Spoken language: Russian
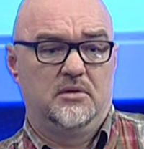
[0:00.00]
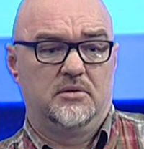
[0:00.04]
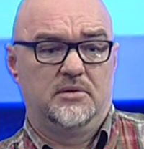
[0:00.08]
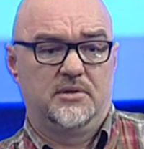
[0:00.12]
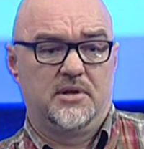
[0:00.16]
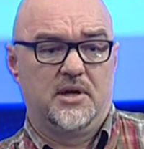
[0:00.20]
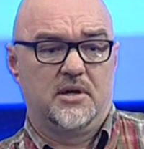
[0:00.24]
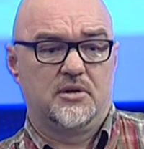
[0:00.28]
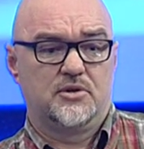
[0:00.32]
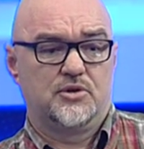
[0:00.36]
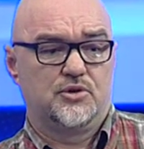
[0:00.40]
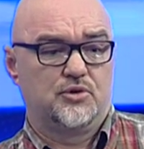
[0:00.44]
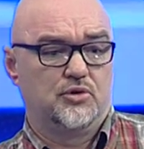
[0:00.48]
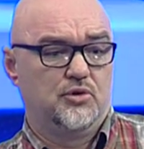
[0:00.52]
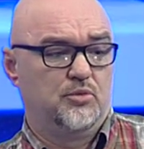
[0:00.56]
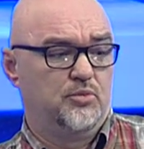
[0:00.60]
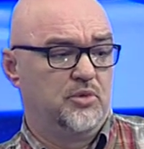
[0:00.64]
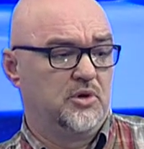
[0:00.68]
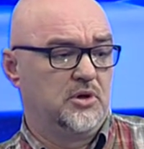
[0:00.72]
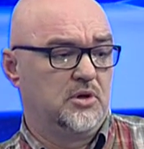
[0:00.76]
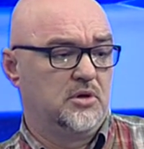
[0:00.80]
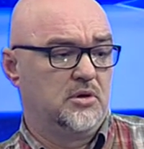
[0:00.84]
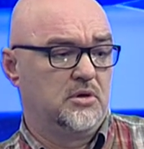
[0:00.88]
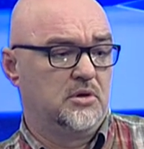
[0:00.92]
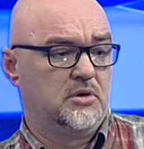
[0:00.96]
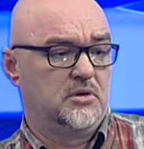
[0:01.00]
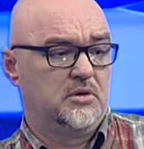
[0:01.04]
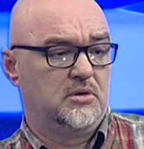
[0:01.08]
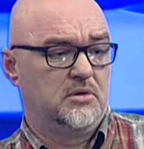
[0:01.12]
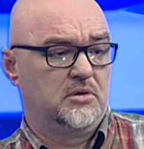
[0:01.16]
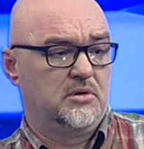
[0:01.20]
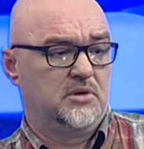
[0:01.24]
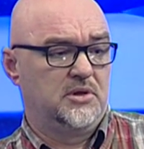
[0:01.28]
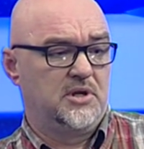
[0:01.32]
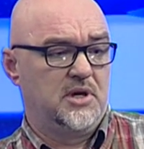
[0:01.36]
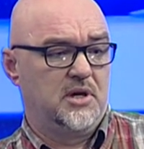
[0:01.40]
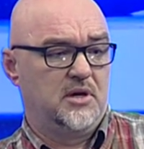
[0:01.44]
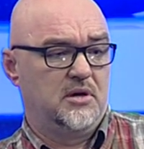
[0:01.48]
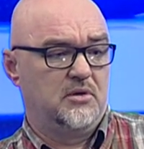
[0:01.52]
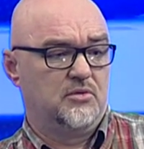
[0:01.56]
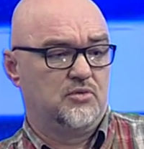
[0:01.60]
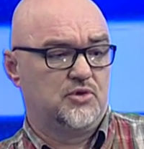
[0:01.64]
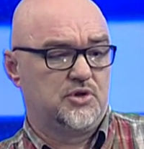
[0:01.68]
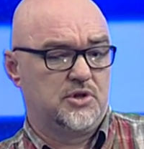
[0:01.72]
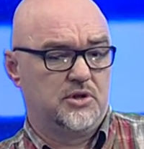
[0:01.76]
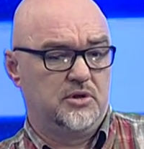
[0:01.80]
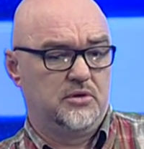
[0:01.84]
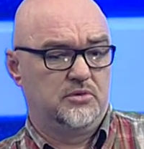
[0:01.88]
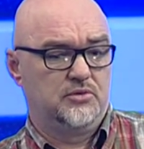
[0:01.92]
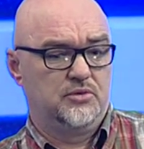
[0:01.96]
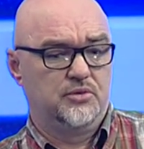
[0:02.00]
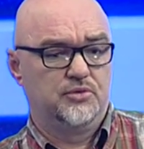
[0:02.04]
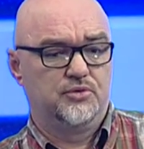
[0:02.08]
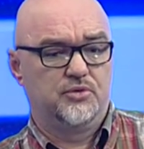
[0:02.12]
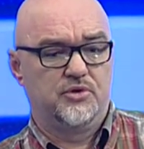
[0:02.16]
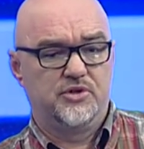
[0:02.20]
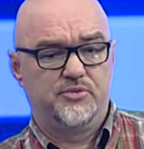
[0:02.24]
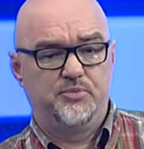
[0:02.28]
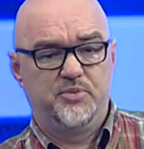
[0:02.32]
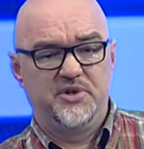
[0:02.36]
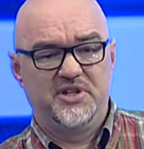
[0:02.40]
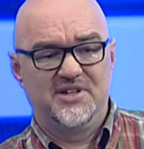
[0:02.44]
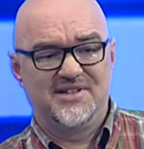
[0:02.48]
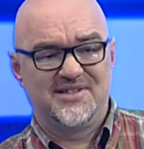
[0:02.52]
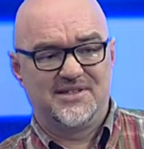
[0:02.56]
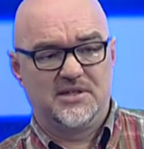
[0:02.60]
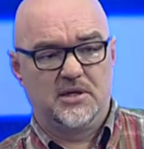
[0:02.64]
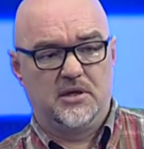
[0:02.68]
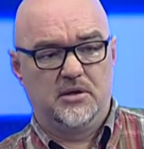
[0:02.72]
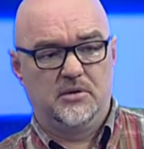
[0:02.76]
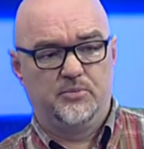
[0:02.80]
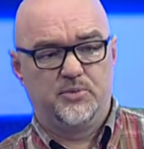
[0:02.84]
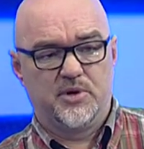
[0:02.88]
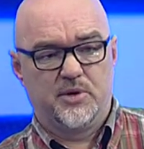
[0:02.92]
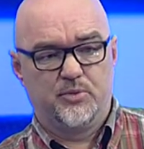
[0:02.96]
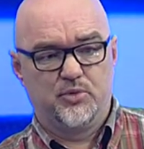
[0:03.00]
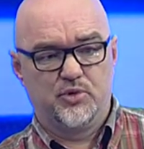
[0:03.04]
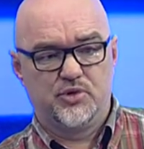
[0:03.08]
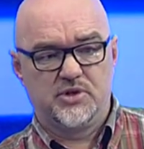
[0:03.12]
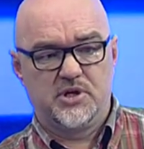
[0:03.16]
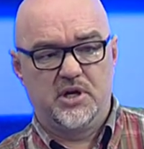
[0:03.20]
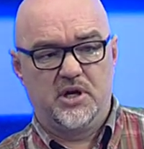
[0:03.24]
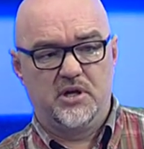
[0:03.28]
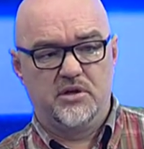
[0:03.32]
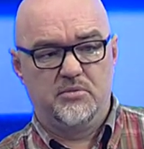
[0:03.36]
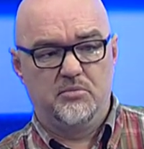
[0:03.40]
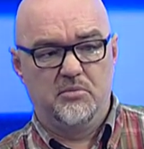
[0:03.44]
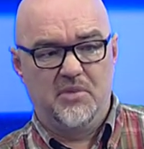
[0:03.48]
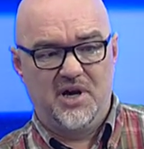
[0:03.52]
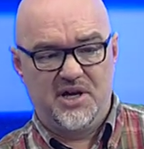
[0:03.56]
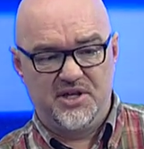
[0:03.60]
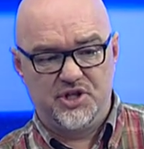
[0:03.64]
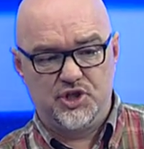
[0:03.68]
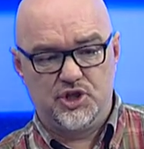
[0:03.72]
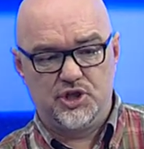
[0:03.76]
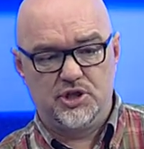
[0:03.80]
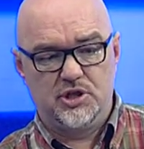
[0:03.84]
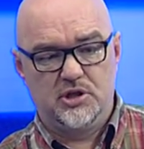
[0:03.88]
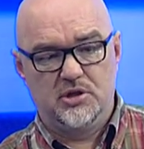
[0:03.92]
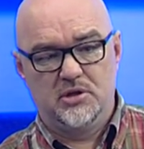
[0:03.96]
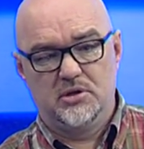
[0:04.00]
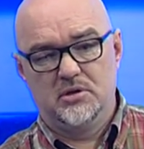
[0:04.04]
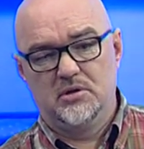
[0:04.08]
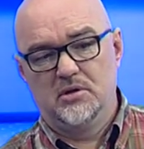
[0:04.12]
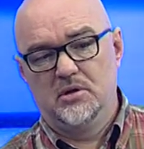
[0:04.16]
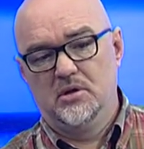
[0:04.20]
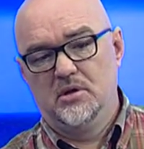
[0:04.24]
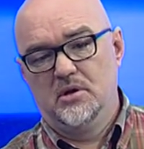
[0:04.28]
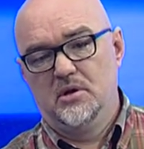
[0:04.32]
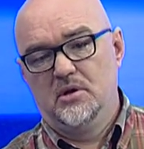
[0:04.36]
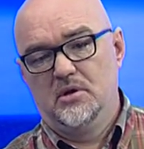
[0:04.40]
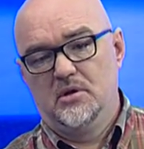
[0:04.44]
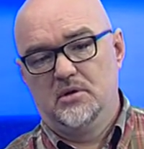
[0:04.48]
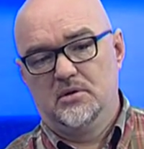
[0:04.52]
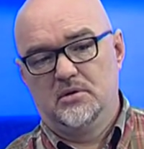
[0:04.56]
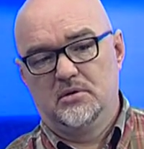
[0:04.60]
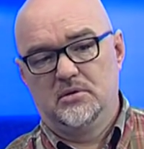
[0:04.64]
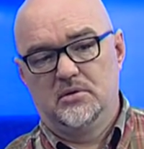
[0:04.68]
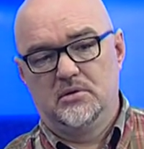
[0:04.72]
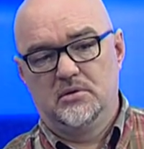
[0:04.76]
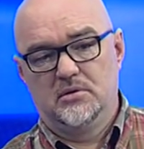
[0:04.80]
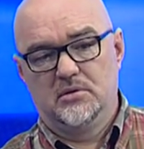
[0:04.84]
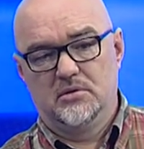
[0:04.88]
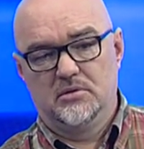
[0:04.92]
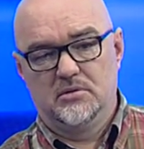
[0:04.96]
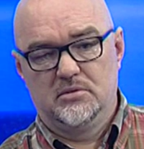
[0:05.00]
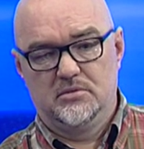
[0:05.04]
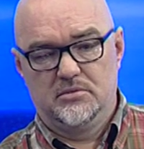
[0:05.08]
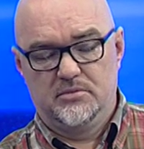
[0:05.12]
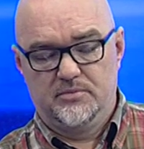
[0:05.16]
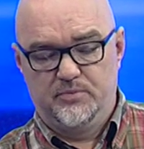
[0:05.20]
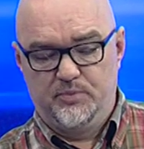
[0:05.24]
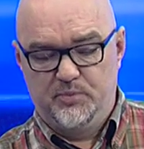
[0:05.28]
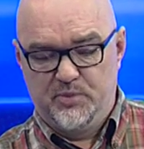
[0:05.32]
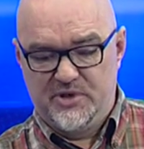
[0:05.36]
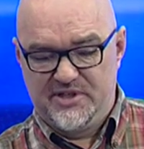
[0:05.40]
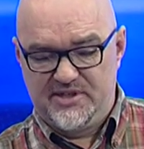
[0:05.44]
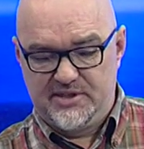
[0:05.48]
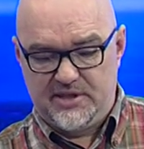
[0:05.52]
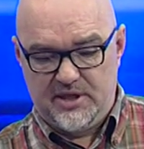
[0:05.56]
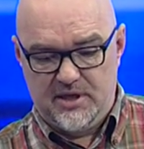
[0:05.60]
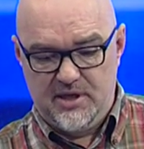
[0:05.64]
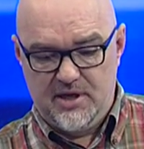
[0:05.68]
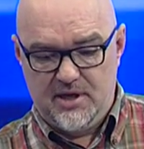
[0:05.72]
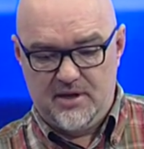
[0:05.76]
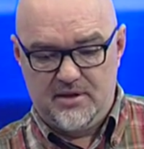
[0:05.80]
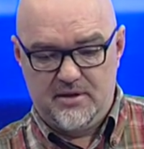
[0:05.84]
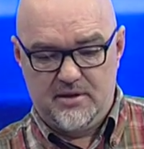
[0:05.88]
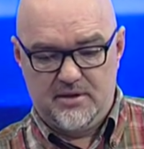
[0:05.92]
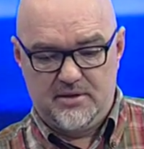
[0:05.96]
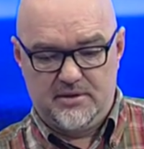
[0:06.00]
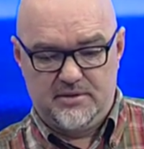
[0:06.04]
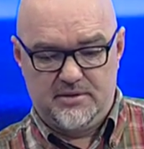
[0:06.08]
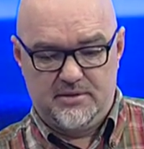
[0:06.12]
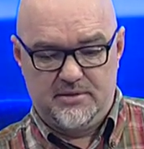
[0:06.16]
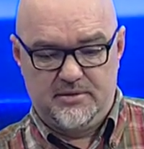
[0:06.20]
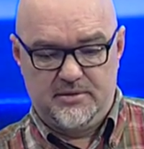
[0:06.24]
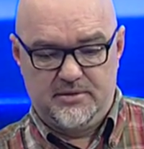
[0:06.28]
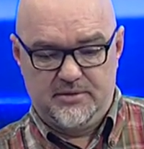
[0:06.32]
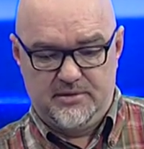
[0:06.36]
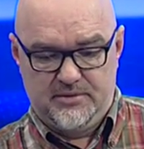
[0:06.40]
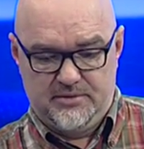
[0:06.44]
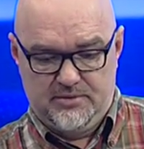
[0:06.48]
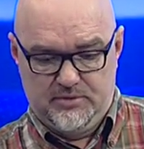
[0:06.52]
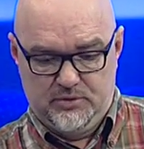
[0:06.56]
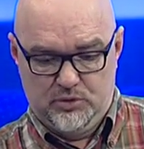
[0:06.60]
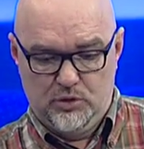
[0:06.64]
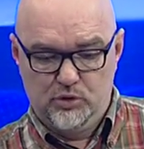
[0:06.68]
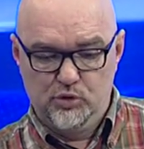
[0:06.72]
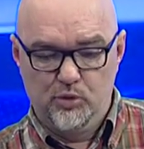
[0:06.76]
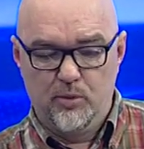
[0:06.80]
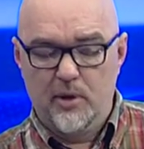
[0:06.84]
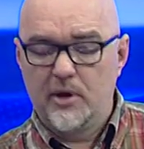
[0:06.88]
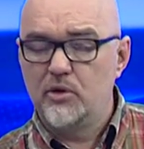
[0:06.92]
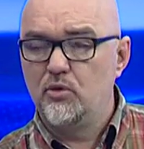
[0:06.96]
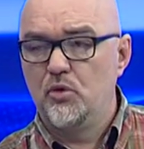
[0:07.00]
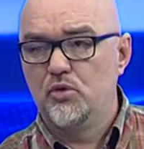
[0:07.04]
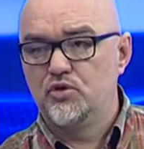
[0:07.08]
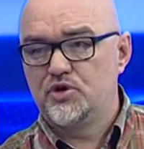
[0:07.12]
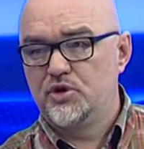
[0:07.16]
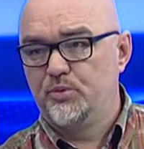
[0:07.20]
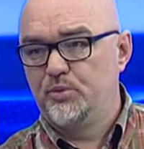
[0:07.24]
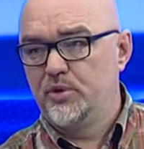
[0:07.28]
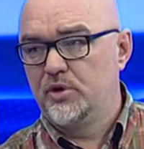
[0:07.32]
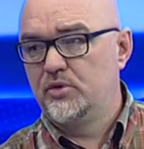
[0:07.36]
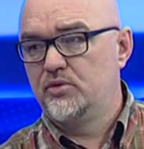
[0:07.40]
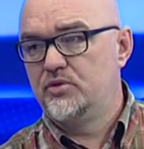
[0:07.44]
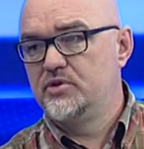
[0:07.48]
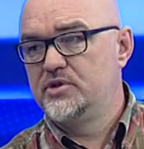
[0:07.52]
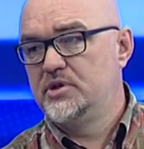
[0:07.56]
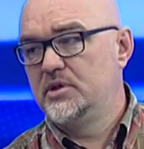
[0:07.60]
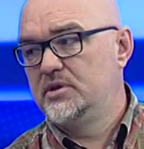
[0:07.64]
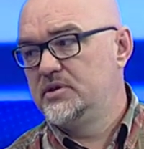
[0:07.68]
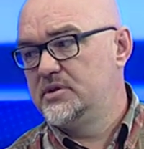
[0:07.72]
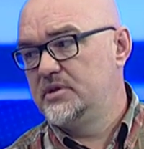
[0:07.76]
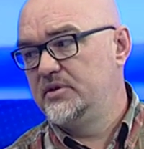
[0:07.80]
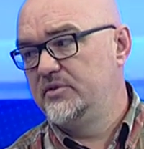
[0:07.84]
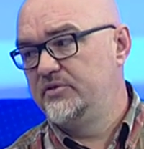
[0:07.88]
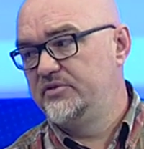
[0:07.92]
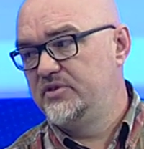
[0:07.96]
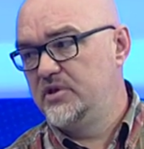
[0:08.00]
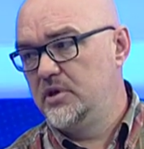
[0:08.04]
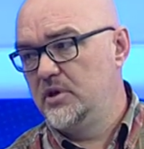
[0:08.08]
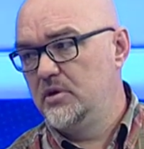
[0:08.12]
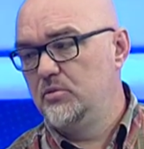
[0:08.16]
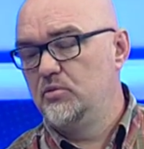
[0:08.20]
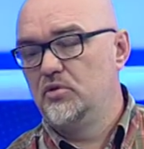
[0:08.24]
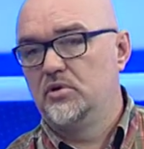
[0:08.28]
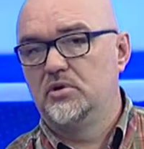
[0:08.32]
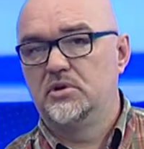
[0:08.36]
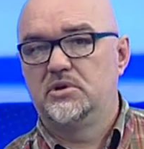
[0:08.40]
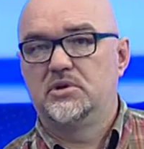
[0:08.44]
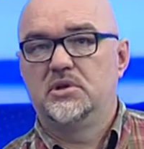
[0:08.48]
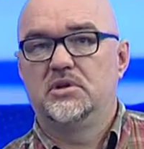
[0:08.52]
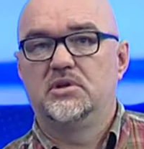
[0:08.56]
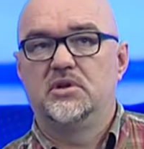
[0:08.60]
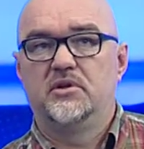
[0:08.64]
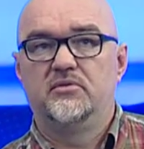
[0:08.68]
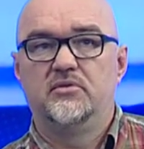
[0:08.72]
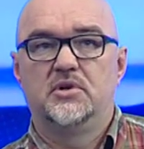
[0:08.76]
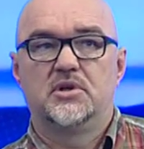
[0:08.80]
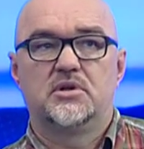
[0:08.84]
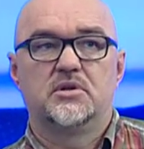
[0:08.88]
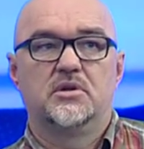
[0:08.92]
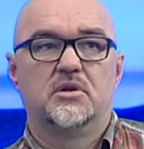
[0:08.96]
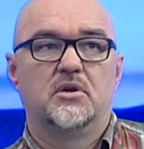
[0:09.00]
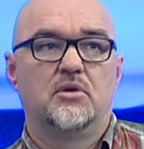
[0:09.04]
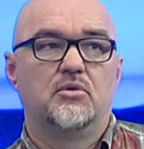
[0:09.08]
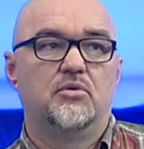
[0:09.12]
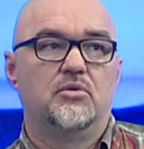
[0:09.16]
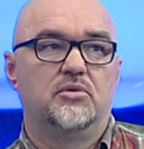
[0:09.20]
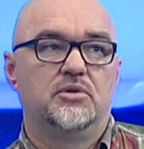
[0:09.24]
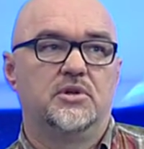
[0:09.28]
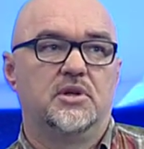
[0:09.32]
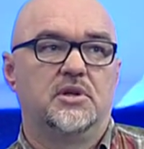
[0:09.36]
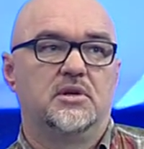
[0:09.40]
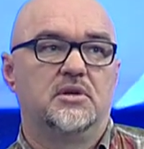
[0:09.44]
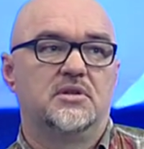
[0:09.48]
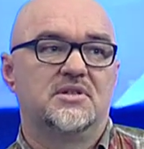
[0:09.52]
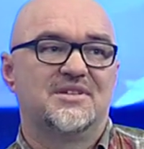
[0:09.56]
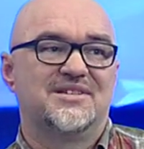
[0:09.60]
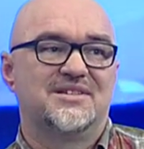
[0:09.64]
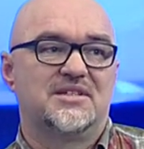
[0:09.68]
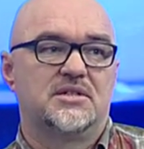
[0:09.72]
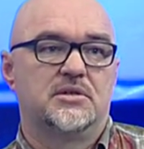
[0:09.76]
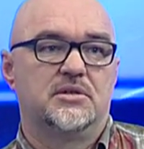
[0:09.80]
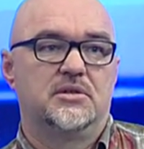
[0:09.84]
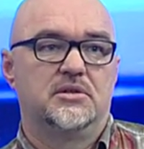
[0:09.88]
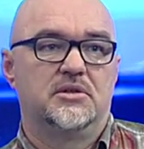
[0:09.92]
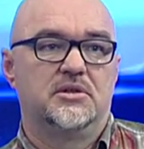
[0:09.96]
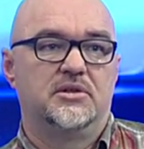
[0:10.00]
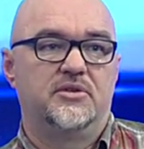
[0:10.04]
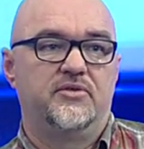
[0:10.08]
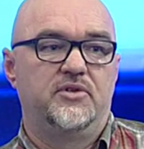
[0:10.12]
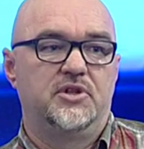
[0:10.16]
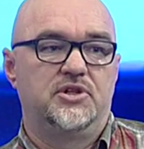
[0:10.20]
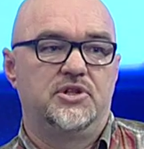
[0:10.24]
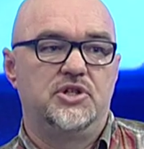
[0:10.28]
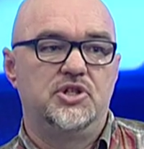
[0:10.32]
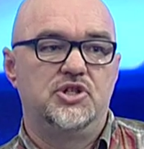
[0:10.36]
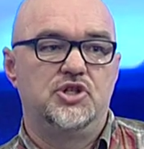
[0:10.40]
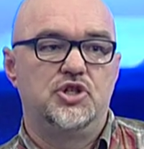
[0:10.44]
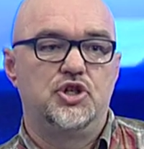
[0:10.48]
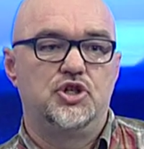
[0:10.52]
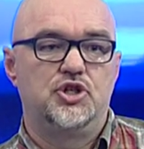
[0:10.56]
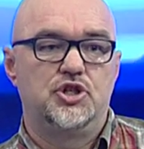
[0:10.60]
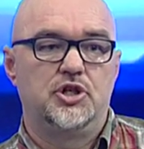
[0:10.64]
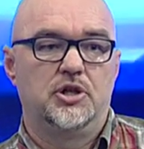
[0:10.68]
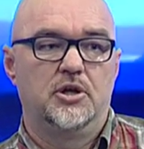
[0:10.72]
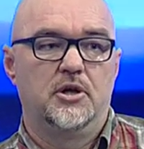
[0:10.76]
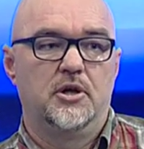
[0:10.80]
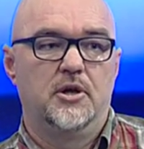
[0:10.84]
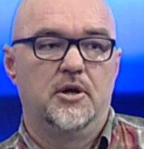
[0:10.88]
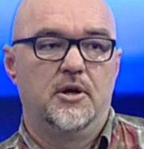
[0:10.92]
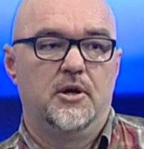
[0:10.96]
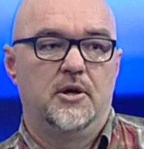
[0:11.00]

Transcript: Так, чтобы я уже ну, то есть перестал пропускать матчи, э, постоянно глубоко уже погрузился в тему, это, наверное, года с 2004